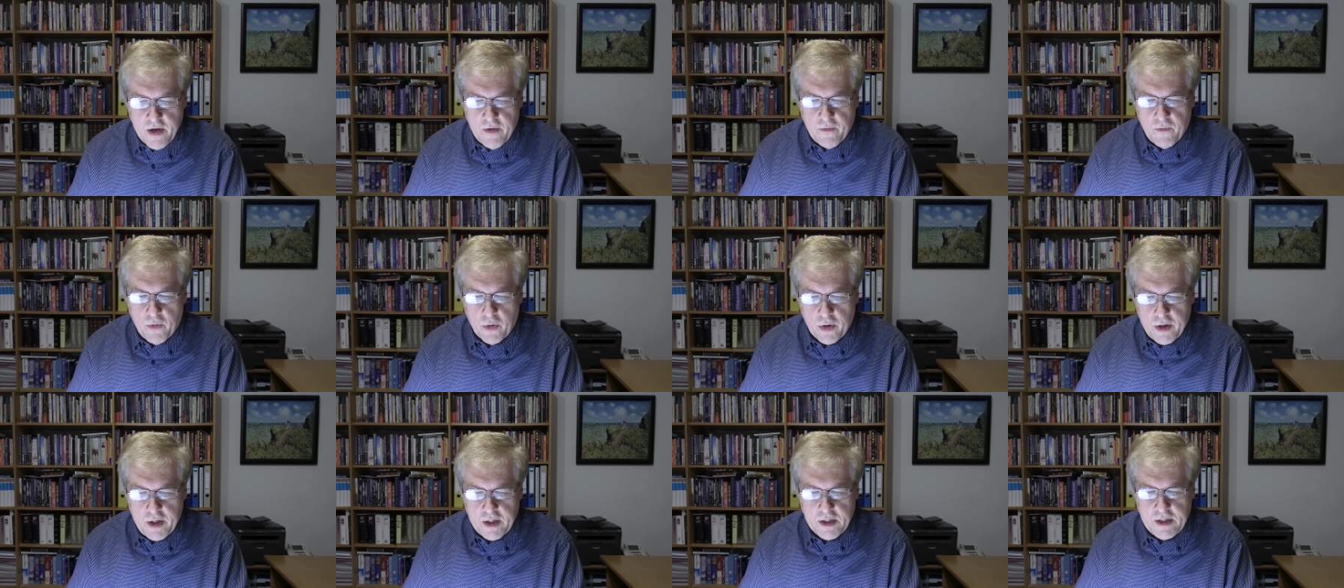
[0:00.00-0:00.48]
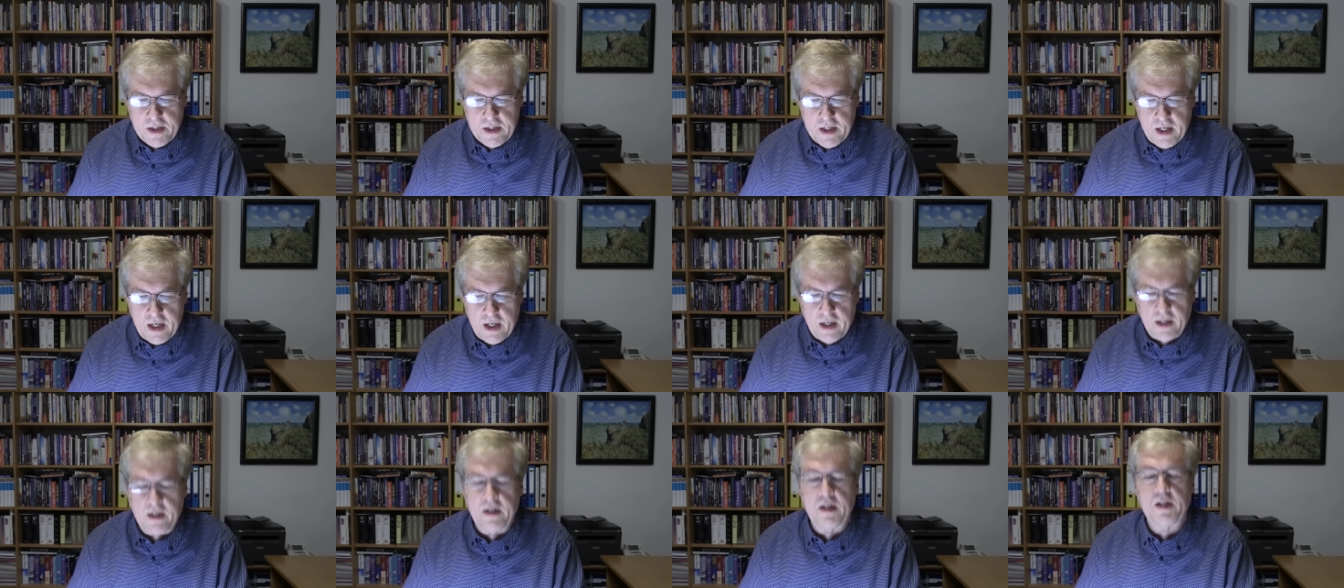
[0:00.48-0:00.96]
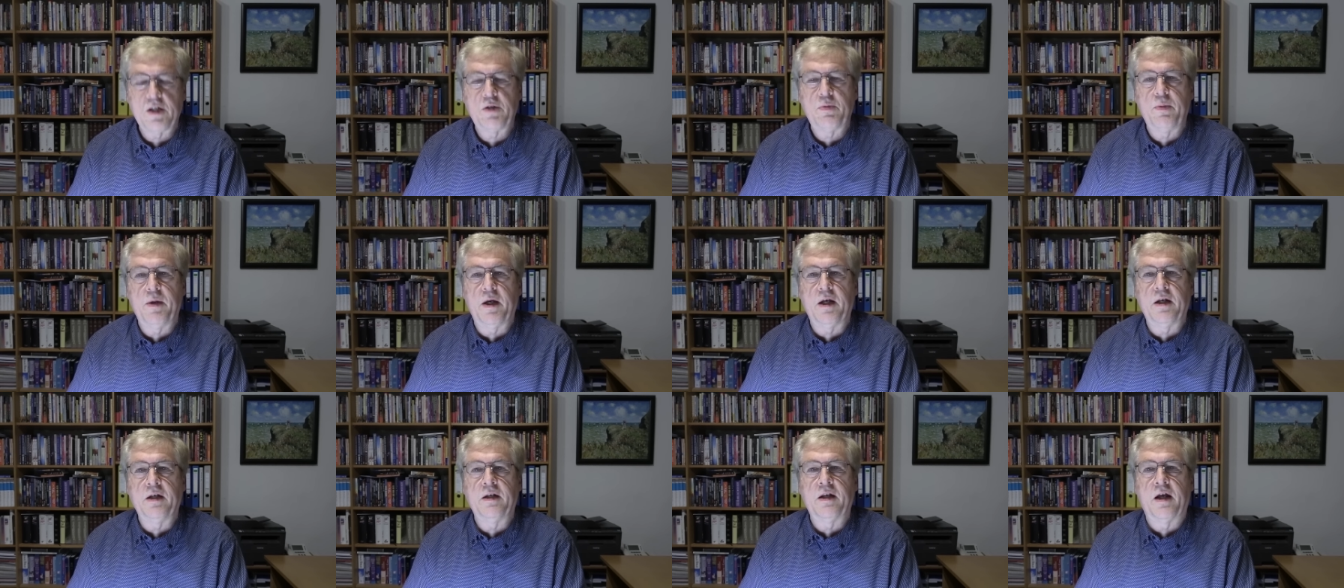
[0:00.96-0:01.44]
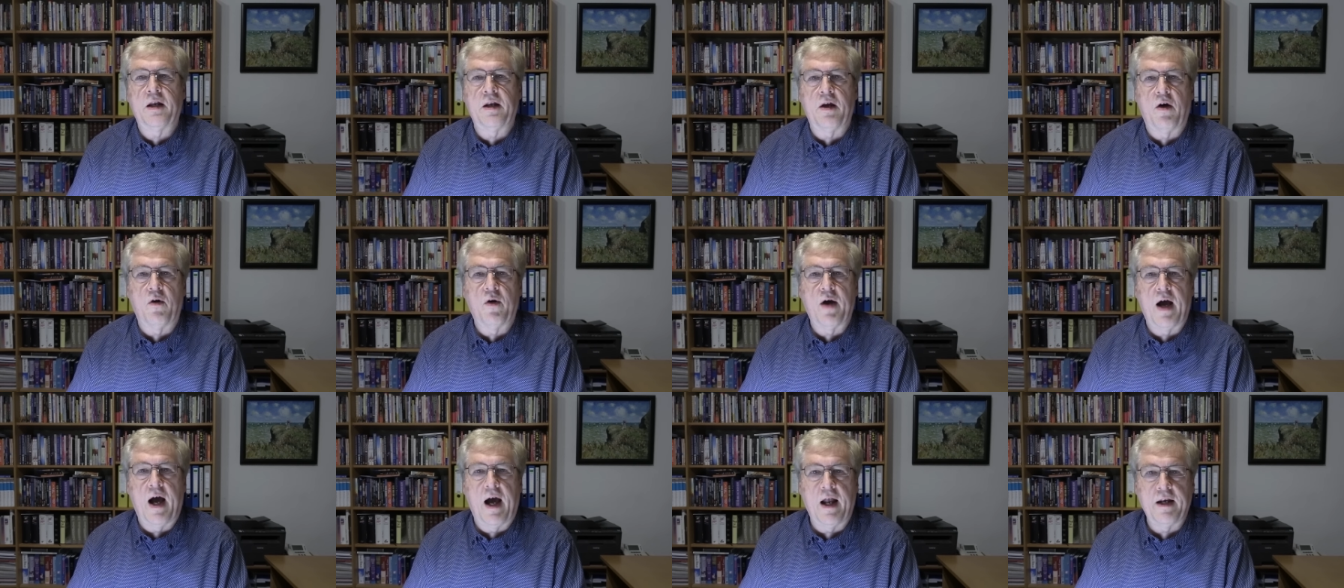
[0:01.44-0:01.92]
wurde sehr deswegen dann
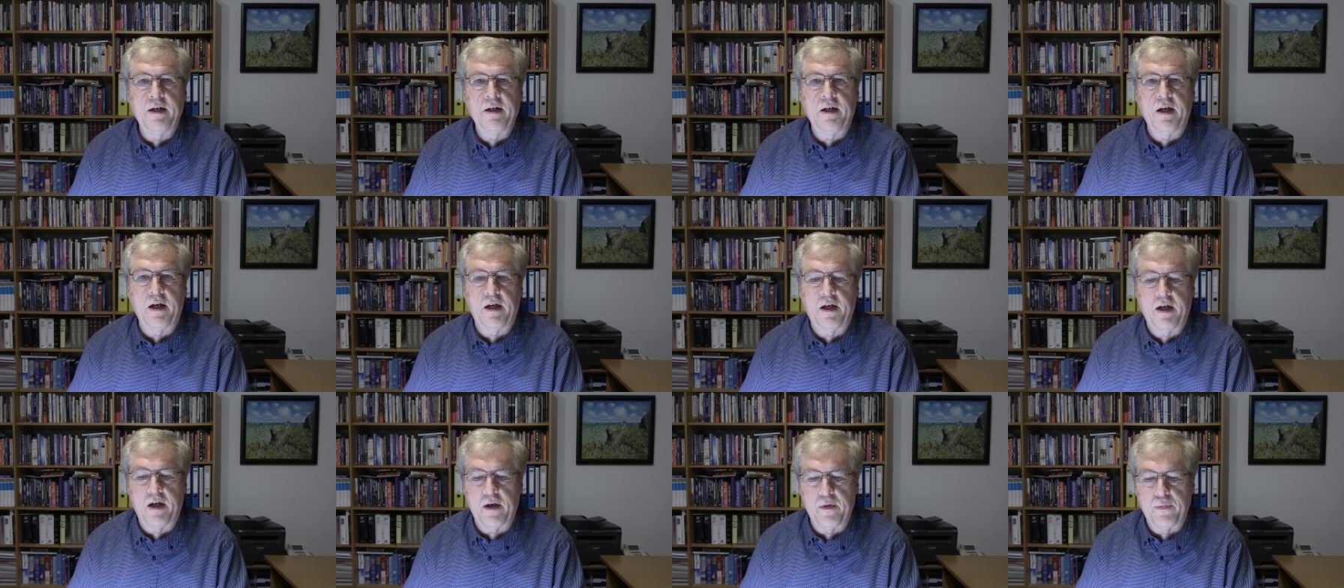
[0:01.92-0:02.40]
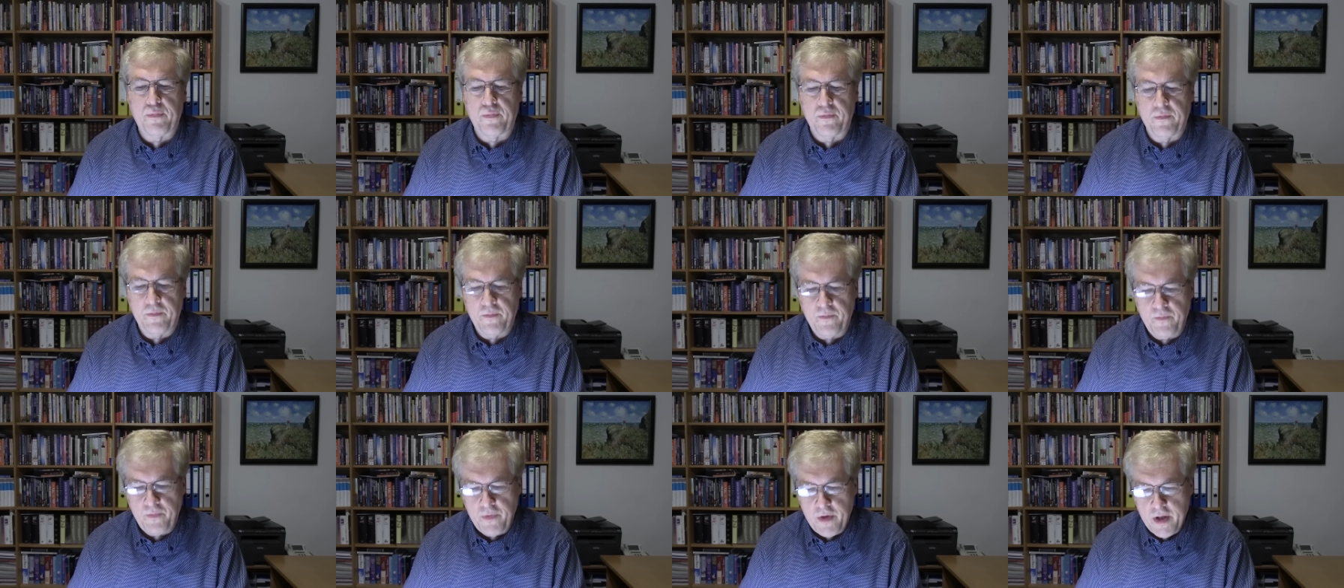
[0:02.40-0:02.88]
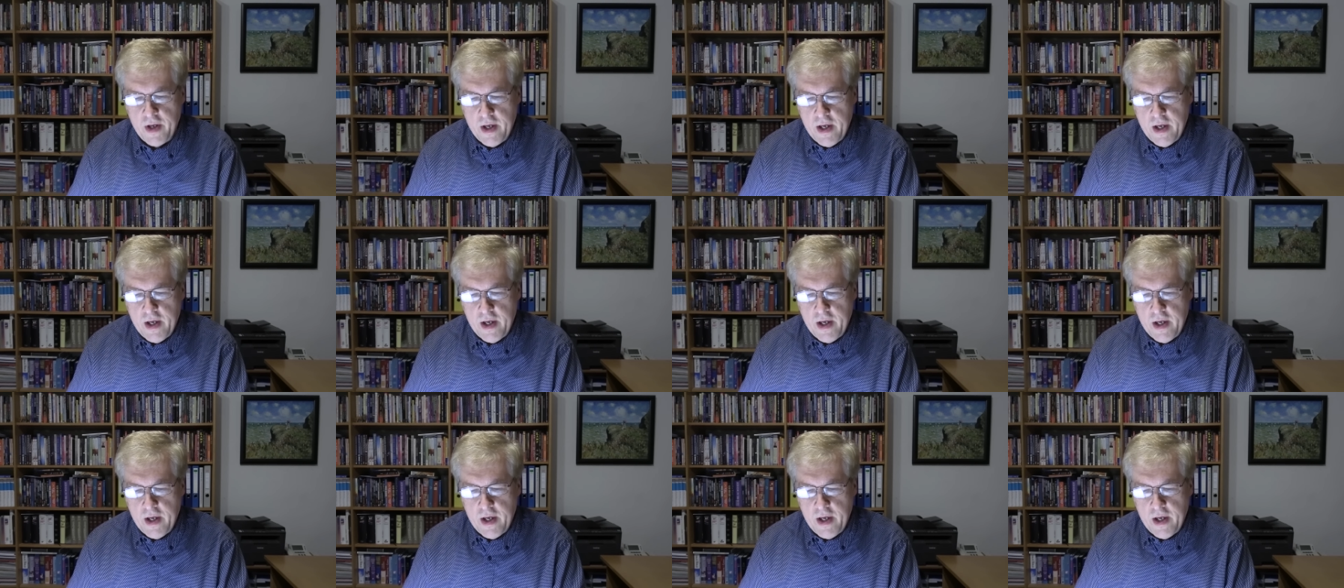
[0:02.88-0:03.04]
auch angegriffen,